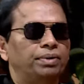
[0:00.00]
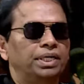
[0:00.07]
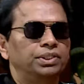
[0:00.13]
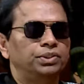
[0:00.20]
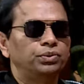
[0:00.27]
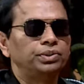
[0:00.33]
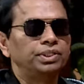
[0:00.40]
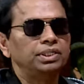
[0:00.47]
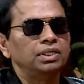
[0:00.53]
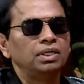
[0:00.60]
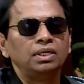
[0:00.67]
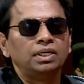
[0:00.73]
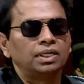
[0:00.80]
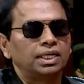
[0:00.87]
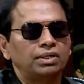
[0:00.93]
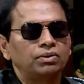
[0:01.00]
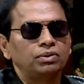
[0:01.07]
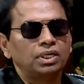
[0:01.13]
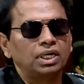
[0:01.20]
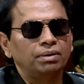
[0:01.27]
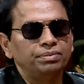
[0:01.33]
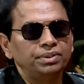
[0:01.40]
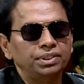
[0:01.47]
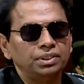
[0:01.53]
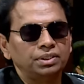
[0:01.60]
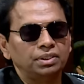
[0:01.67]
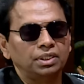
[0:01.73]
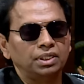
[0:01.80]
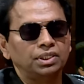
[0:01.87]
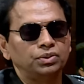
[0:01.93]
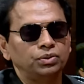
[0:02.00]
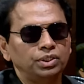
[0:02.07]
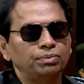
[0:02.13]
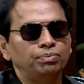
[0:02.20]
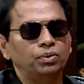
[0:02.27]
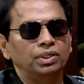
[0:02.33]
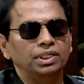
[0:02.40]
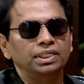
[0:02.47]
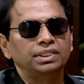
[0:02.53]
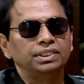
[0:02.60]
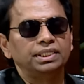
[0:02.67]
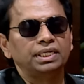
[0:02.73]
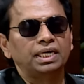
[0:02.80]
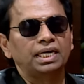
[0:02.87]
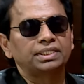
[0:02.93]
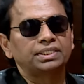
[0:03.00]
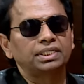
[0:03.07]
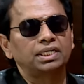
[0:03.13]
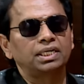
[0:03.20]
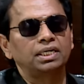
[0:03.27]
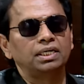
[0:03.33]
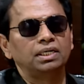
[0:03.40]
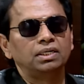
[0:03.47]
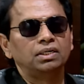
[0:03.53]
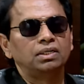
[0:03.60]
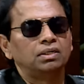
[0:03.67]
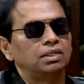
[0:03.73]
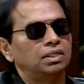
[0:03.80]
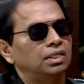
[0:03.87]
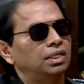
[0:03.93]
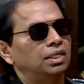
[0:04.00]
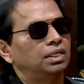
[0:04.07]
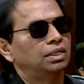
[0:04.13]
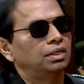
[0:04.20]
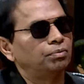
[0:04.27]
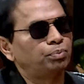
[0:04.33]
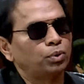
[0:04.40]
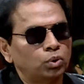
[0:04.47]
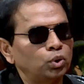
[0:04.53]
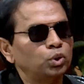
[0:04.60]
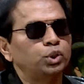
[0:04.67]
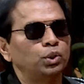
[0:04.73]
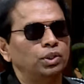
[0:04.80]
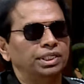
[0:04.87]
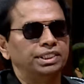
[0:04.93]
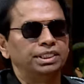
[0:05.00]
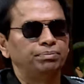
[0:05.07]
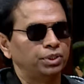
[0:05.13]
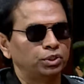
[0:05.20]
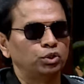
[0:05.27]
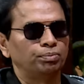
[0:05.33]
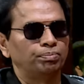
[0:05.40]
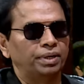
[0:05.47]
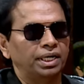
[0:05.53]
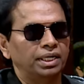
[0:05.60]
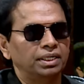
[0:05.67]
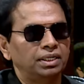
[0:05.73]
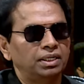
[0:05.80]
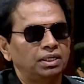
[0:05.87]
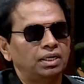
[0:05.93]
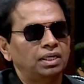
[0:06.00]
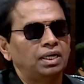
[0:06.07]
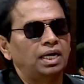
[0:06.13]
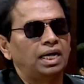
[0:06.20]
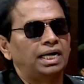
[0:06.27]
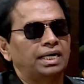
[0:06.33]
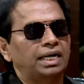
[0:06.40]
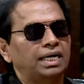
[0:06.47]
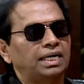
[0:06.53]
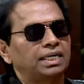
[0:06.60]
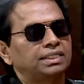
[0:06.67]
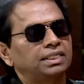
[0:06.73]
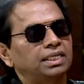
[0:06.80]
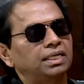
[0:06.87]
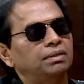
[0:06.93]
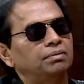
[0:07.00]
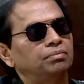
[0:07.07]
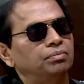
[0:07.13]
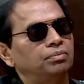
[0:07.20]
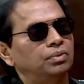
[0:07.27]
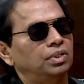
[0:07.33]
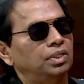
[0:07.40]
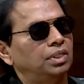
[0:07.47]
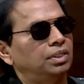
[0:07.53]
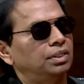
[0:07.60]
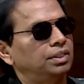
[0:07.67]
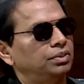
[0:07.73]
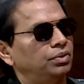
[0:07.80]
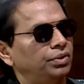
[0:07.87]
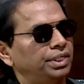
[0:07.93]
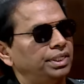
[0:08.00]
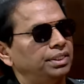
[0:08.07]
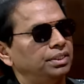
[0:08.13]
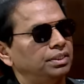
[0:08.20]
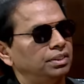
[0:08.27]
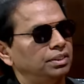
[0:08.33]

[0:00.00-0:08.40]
পায় যদি কারণ আমি যদি বলি যে একটা প্রকৌশলী যে বেতন পায় আর আর একটা ধরেন